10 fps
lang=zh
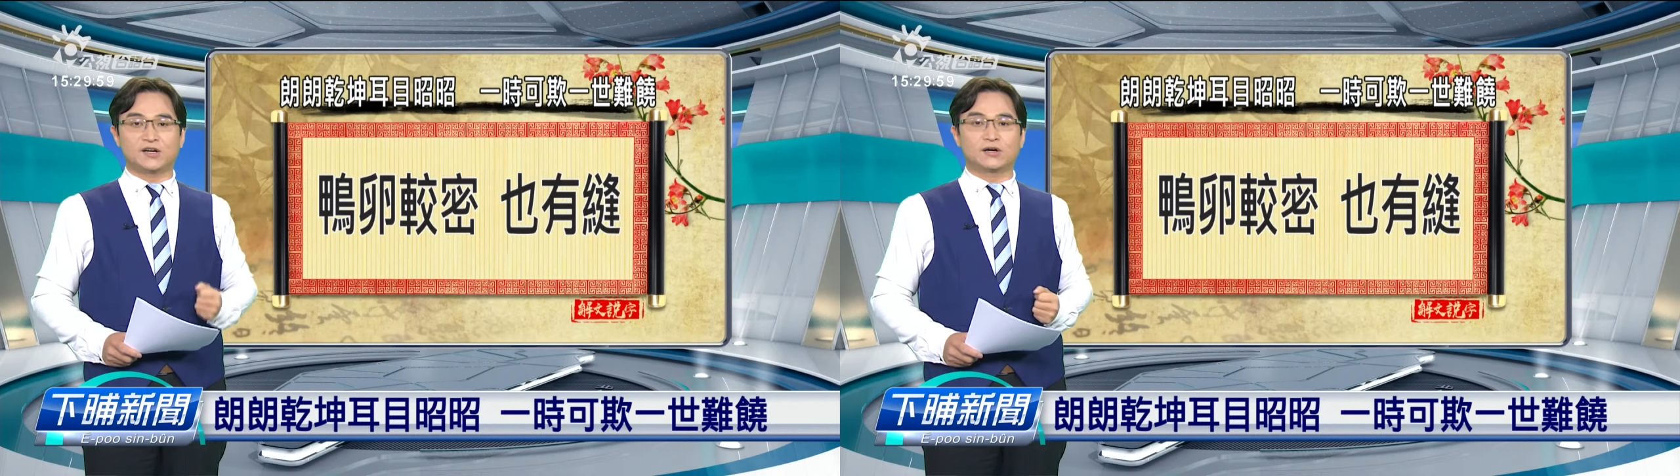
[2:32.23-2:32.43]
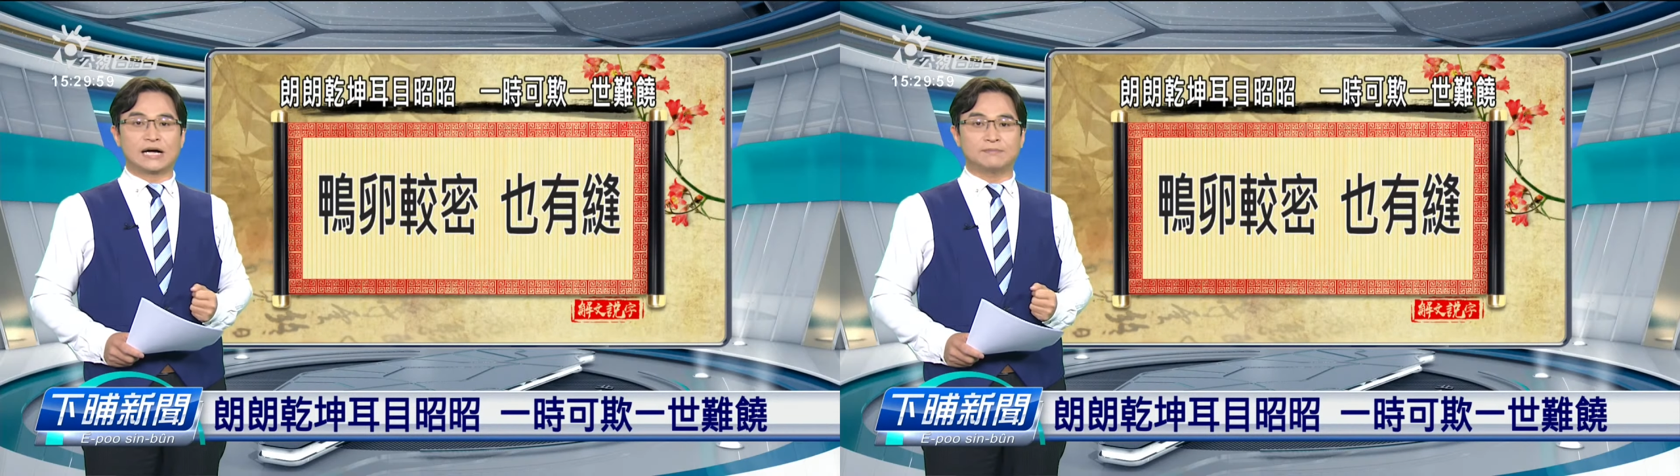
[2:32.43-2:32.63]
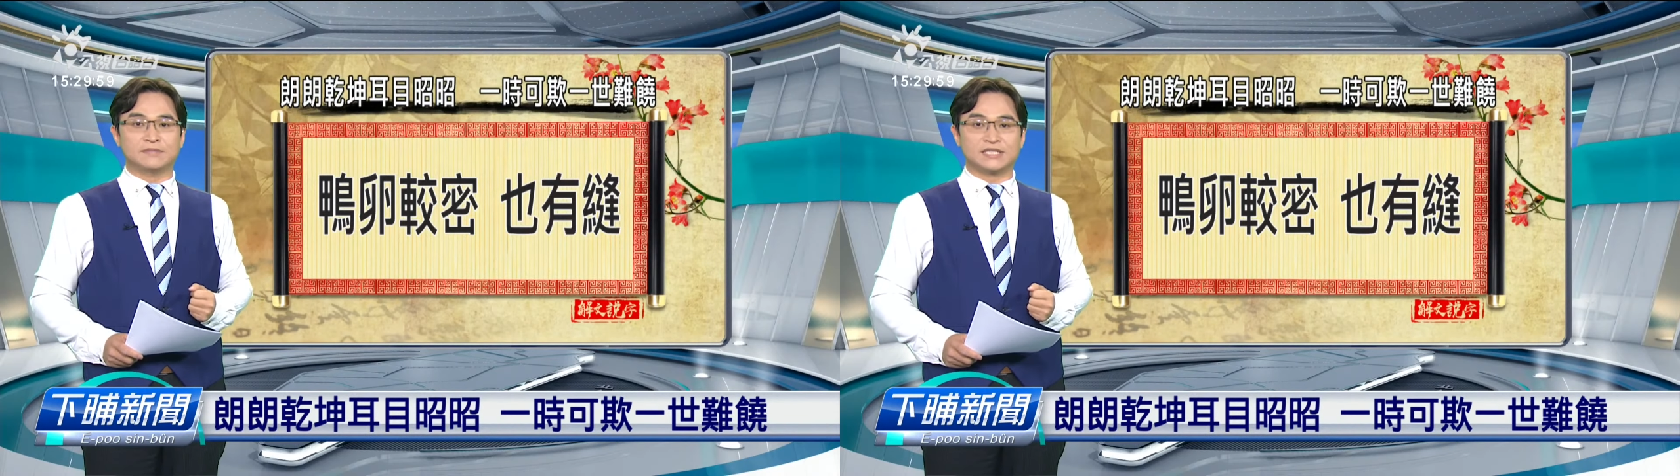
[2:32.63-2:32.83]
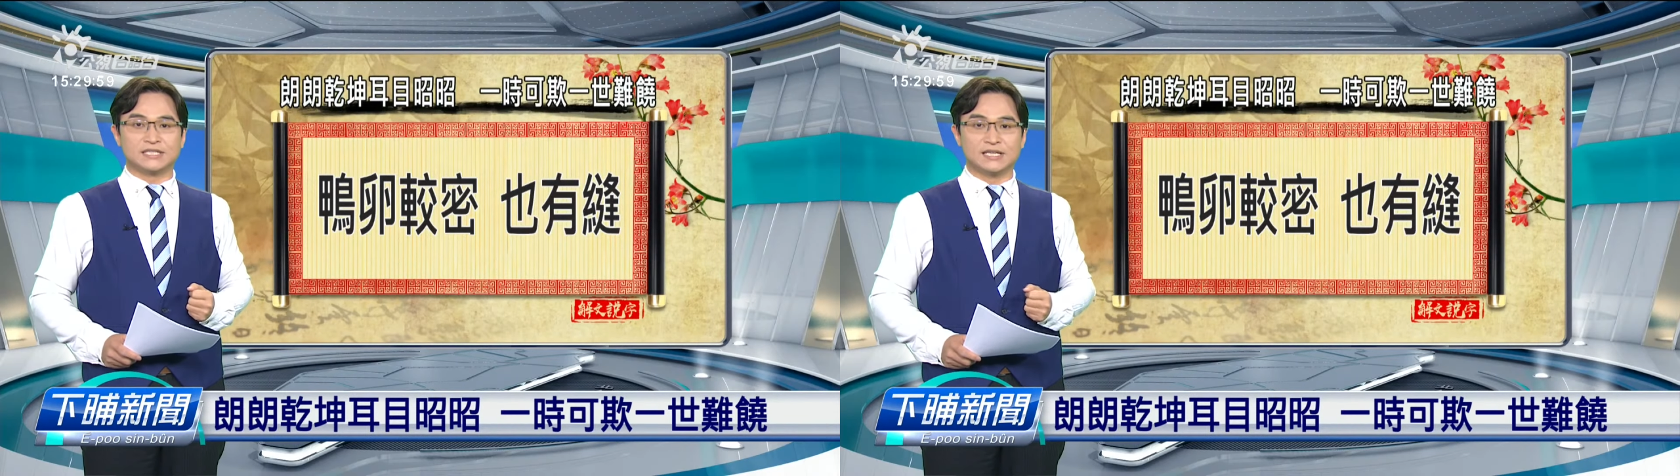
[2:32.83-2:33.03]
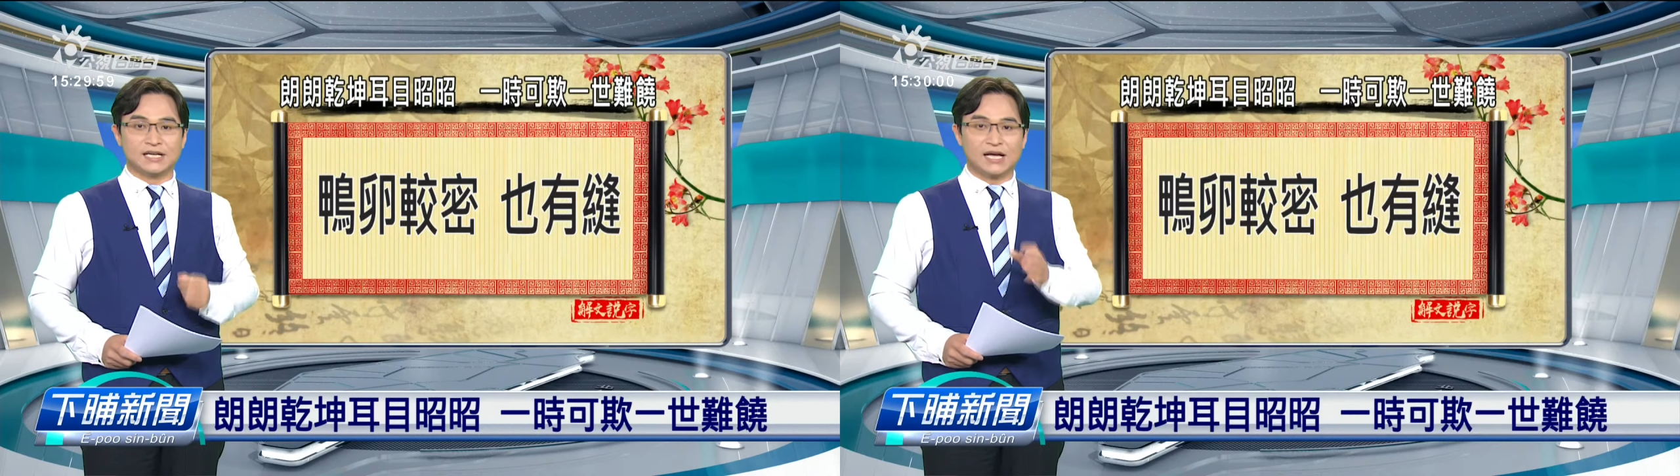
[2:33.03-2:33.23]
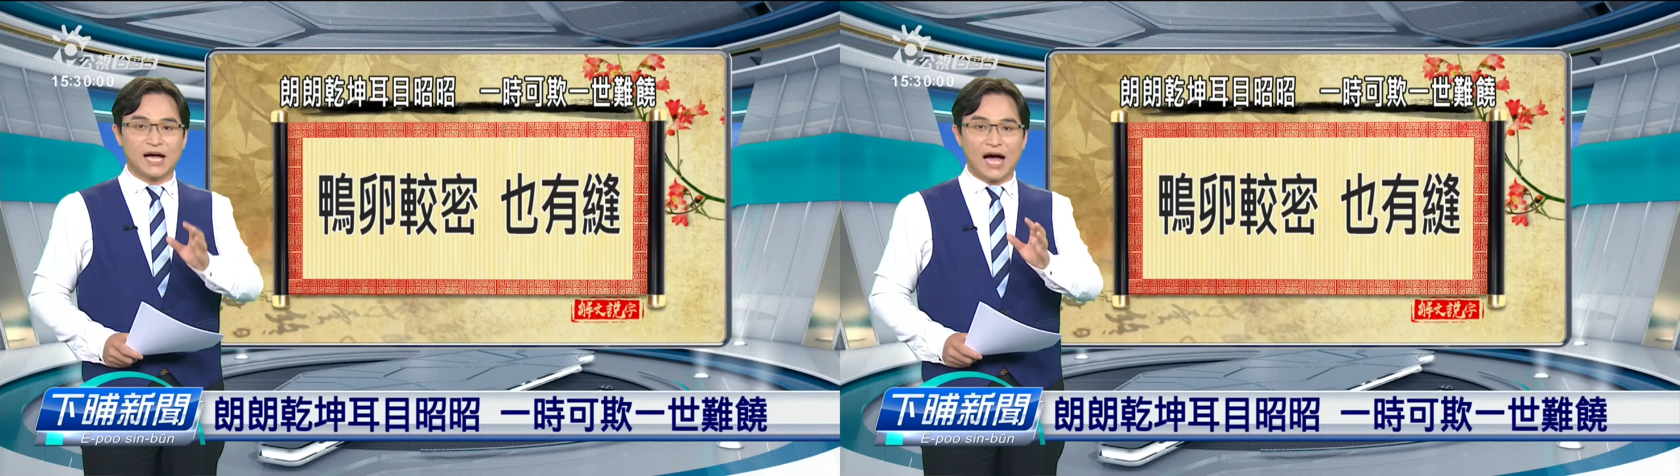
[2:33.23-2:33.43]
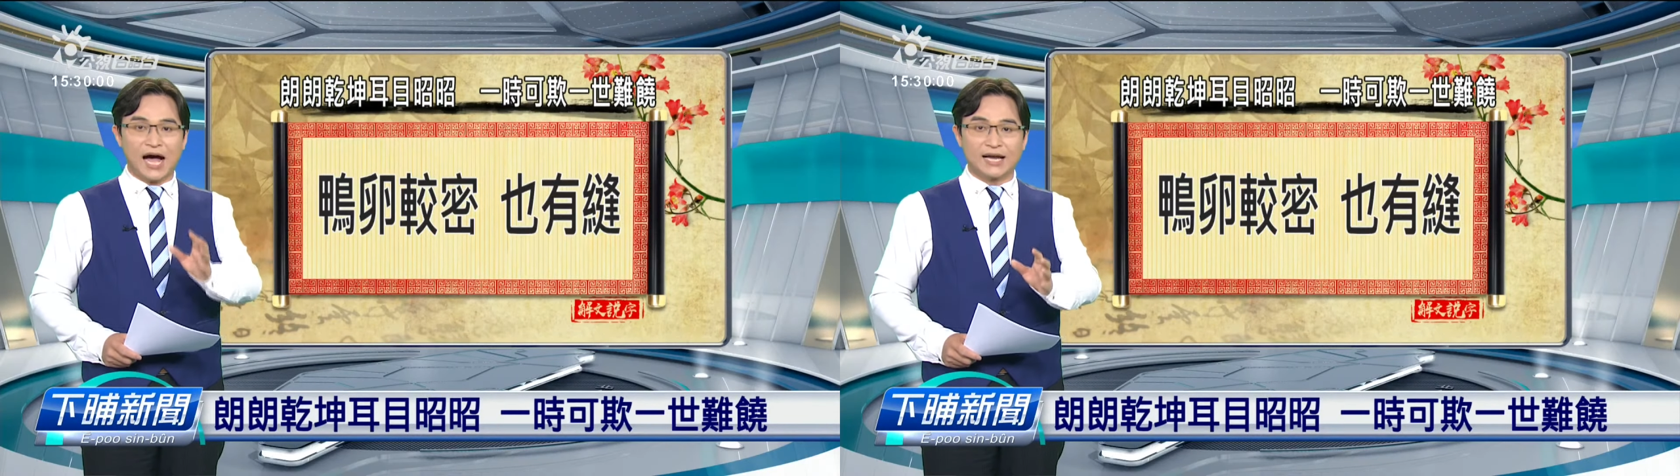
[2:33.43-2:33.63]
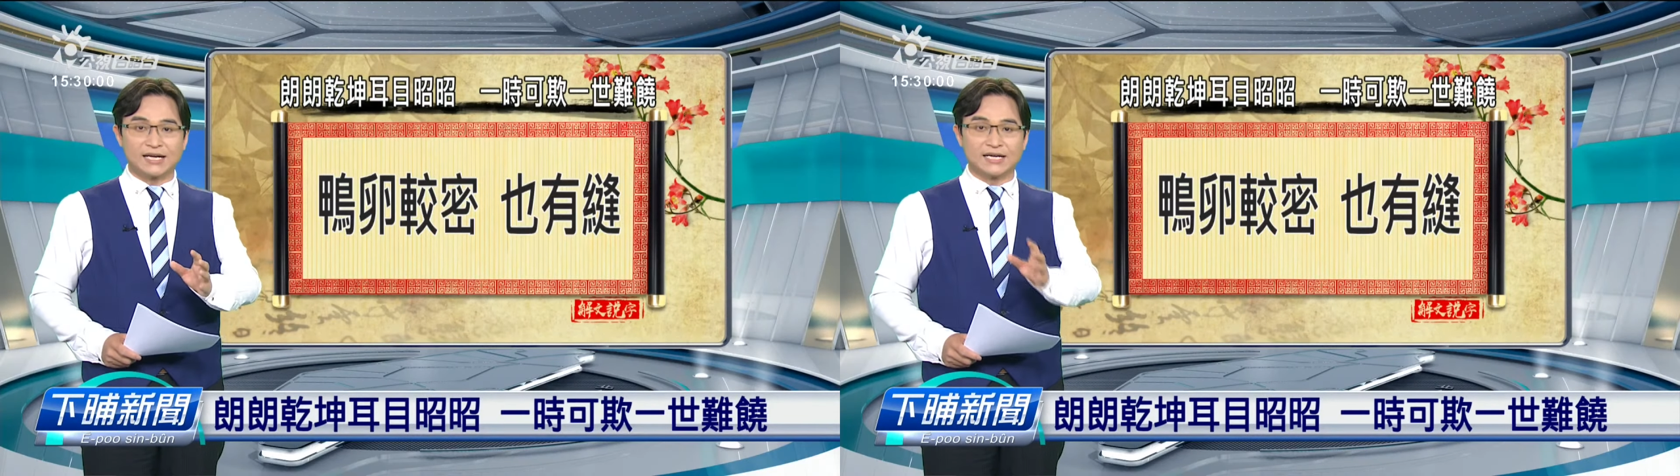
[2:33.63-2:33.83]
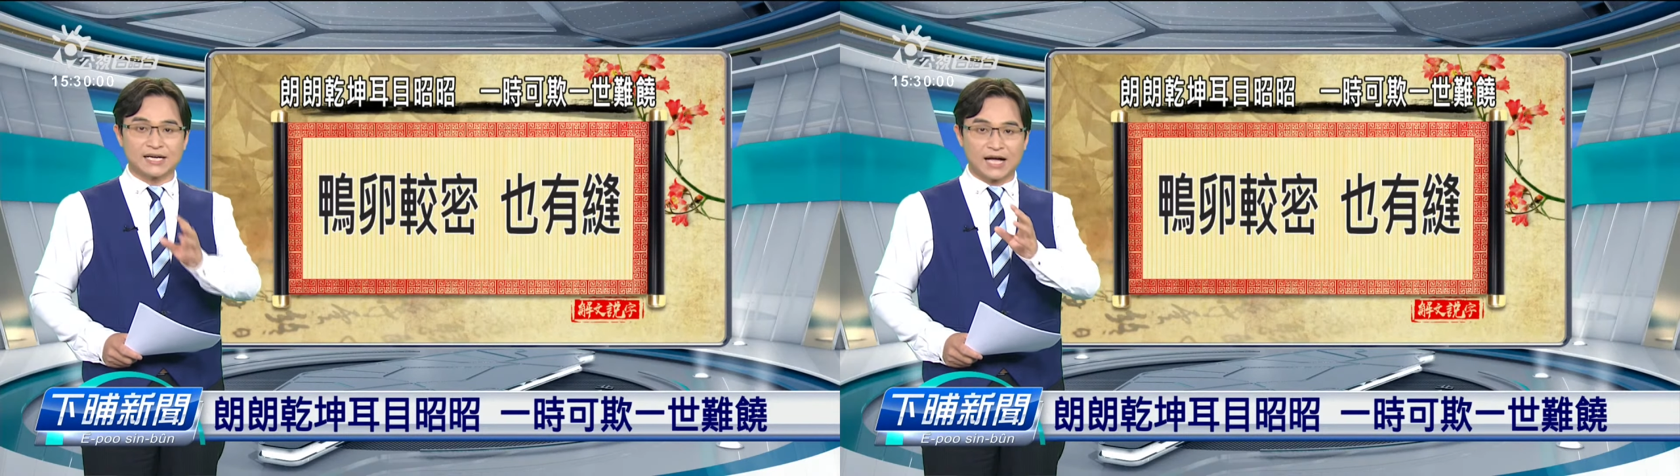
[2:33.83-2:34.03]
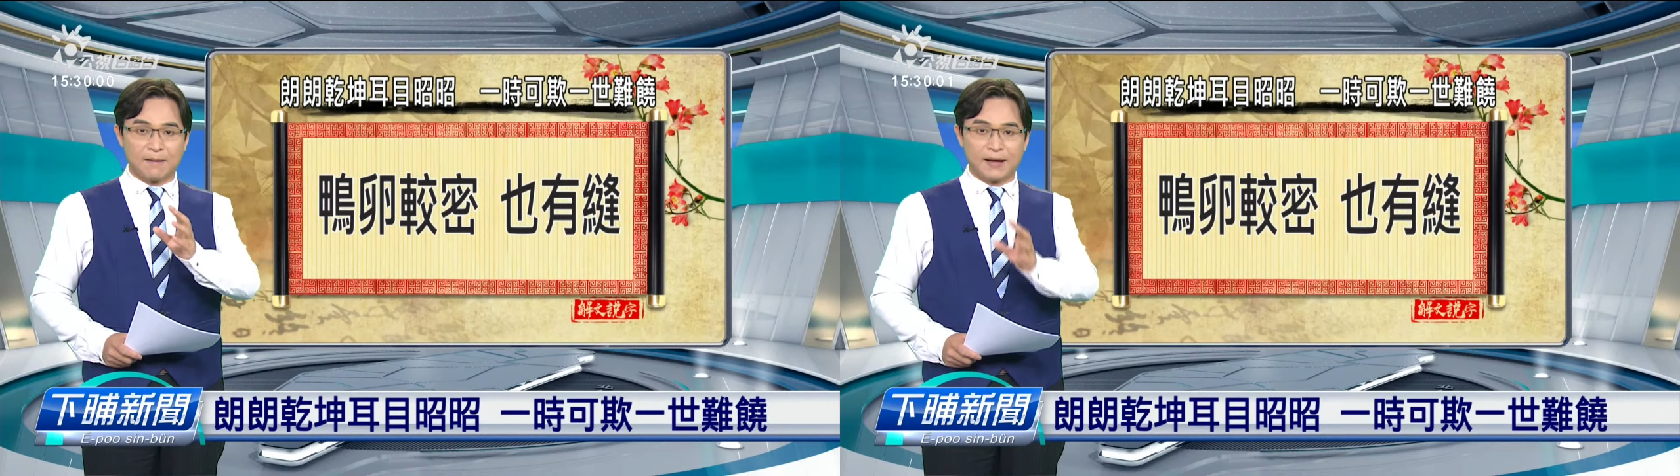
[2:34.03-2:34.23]
你讲敢毋是？阿
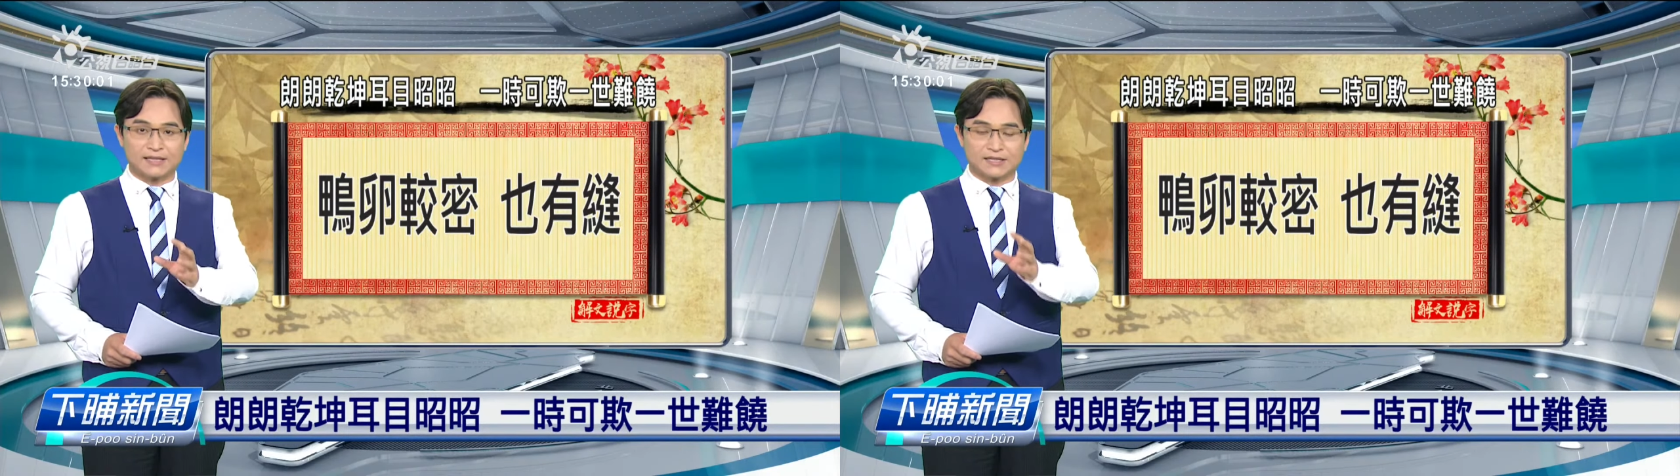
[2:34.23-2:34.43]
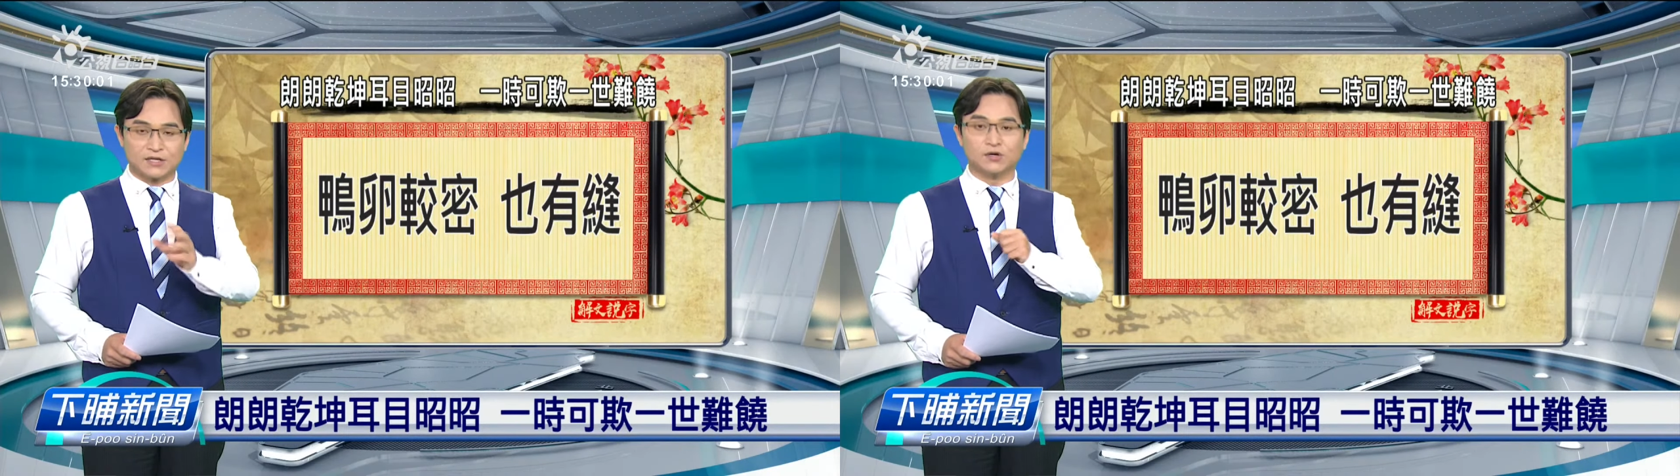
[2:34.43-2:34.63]
龙卡巴